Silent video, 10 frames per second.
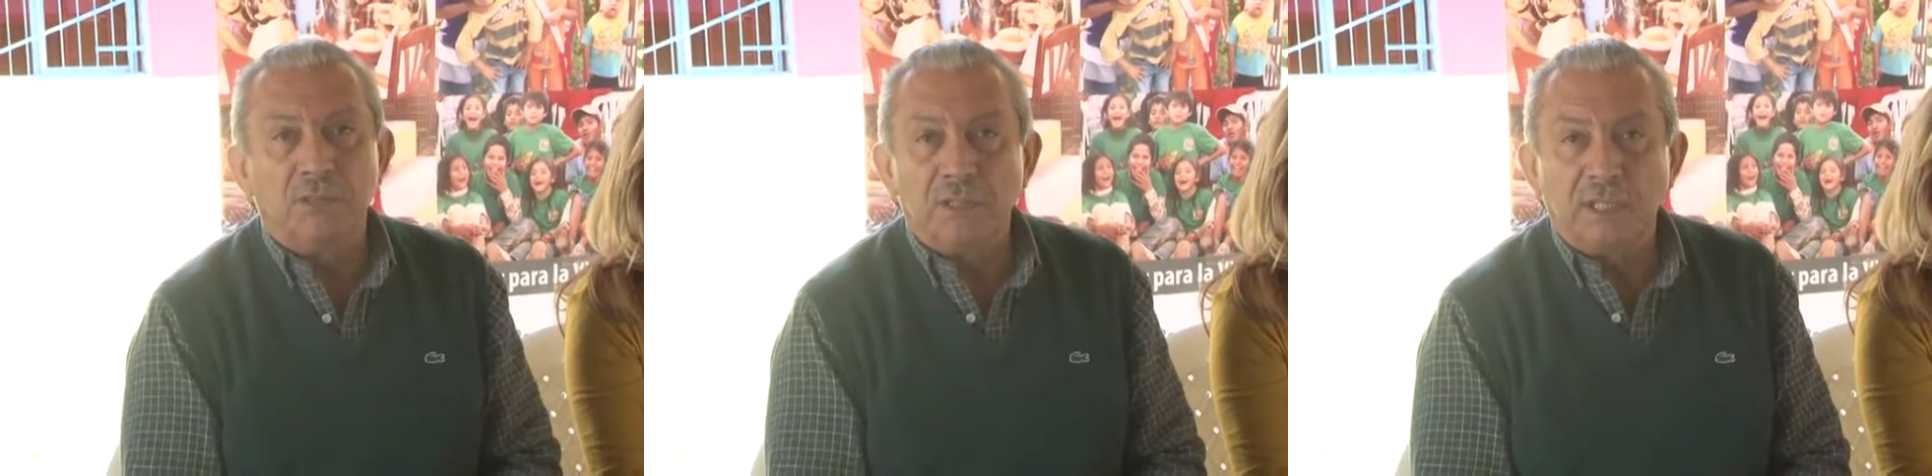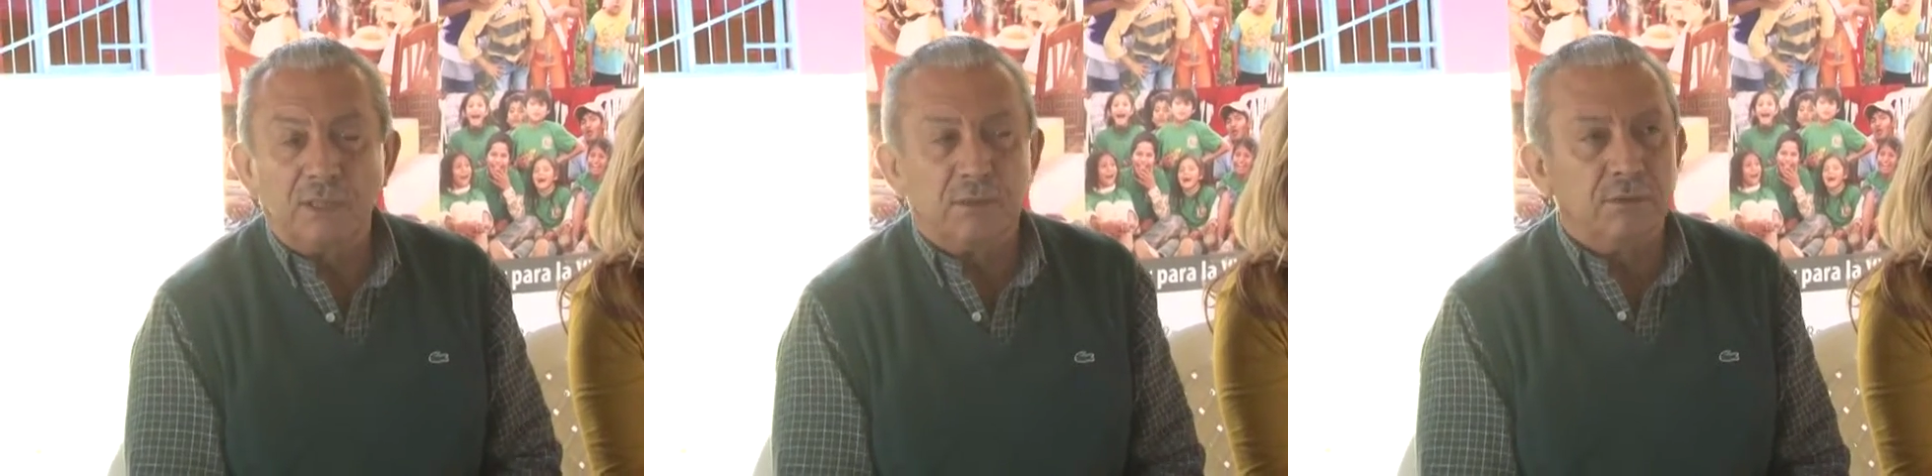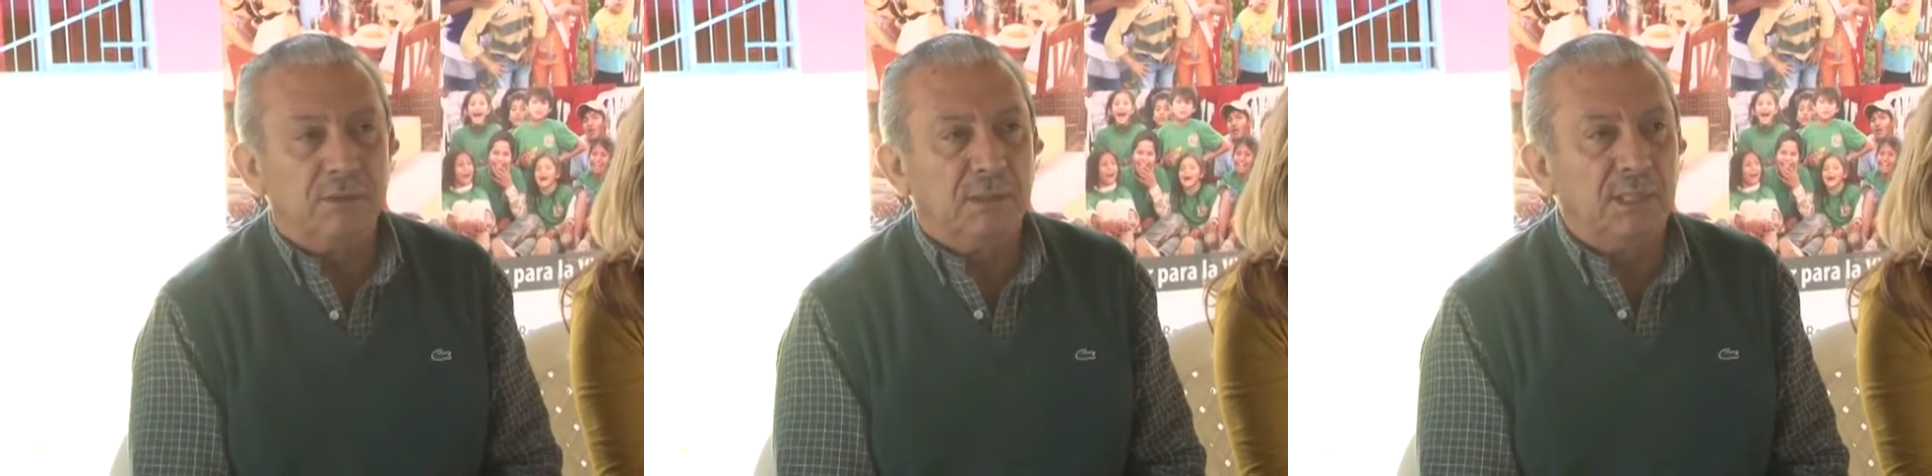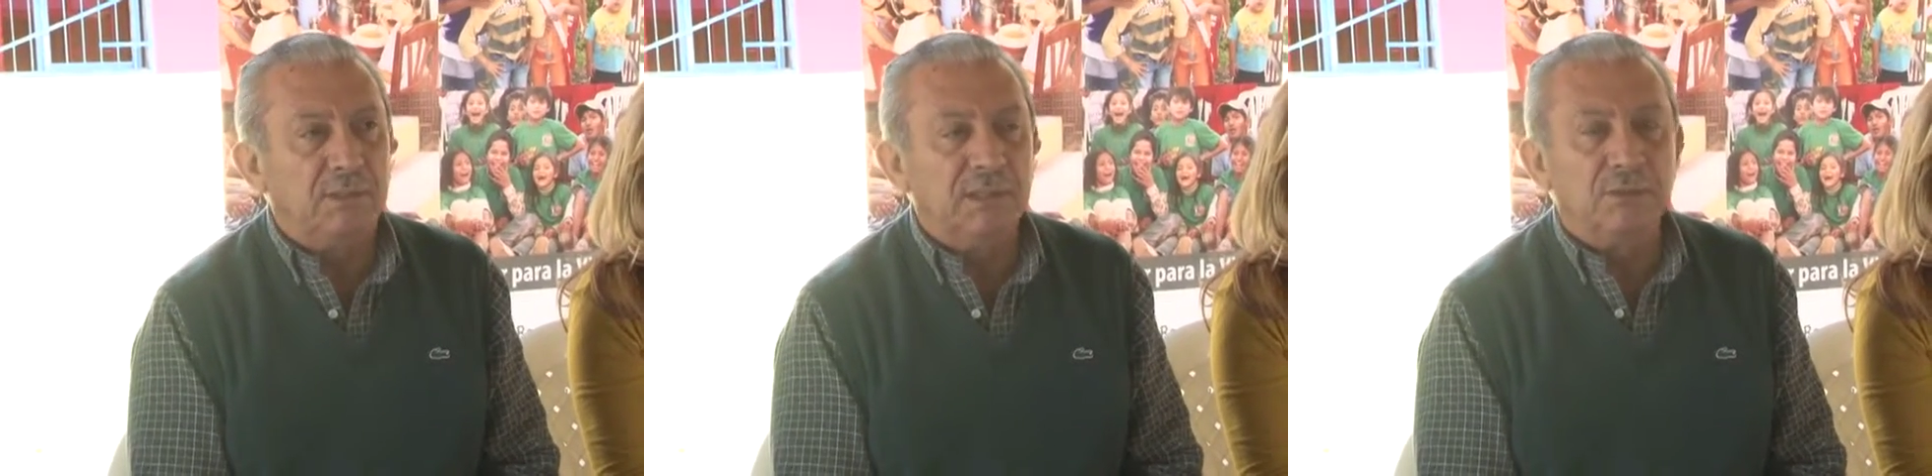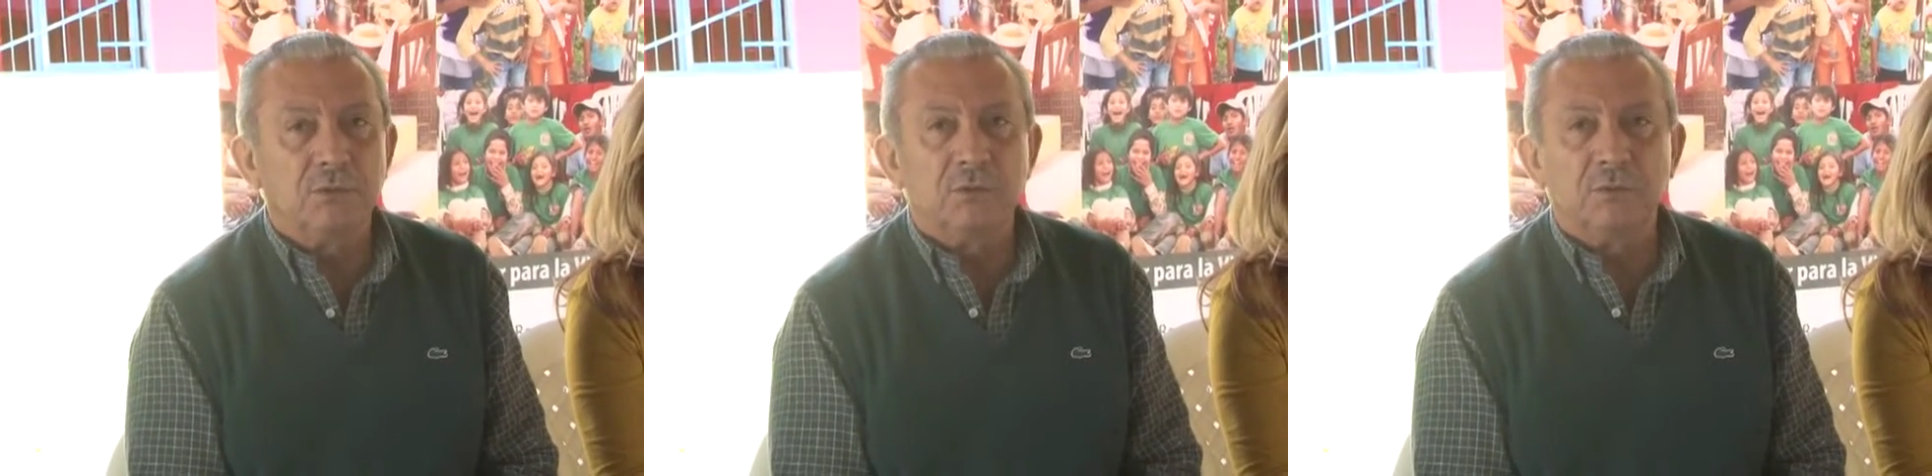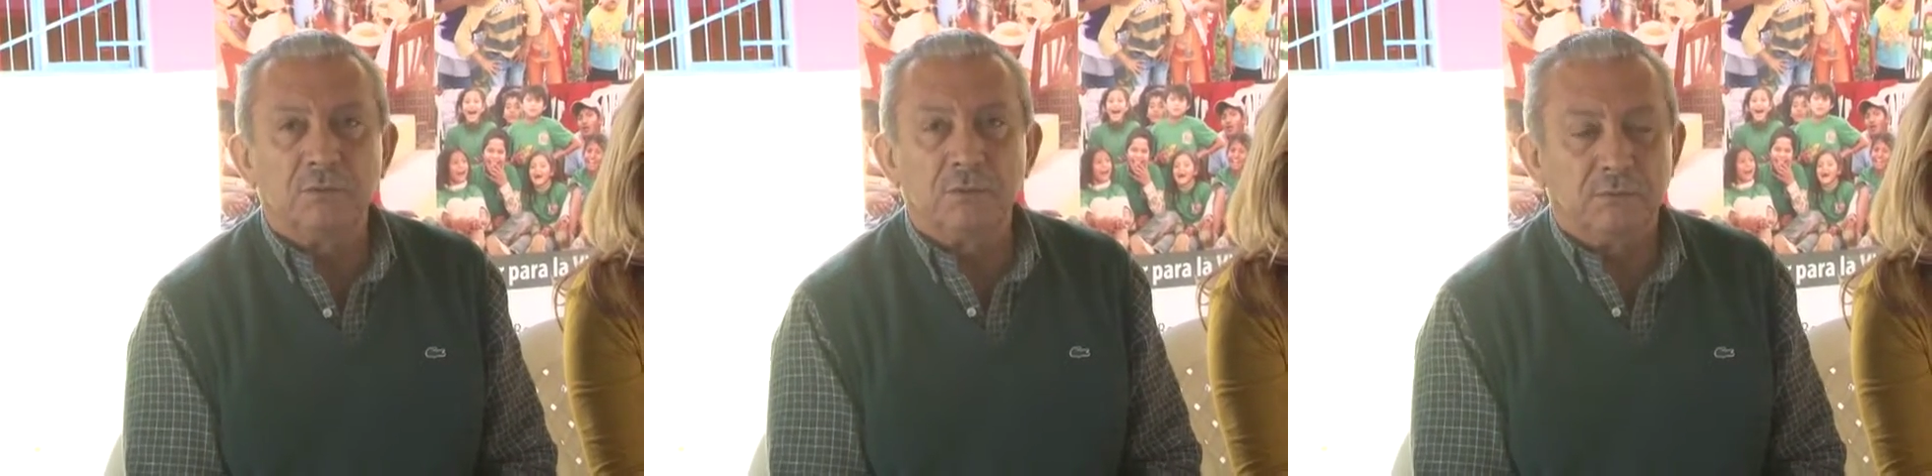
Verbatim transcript: dinero, lavando